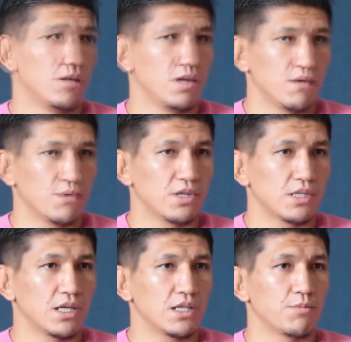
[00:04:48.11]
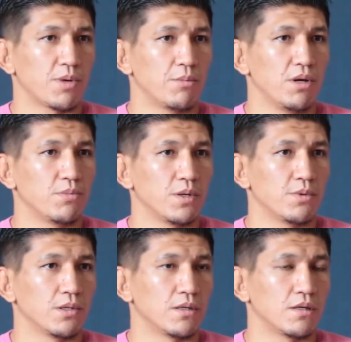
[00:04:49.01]
У меня вообще с этим проблем не
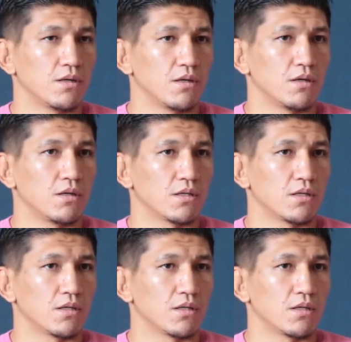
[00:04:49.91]
было а,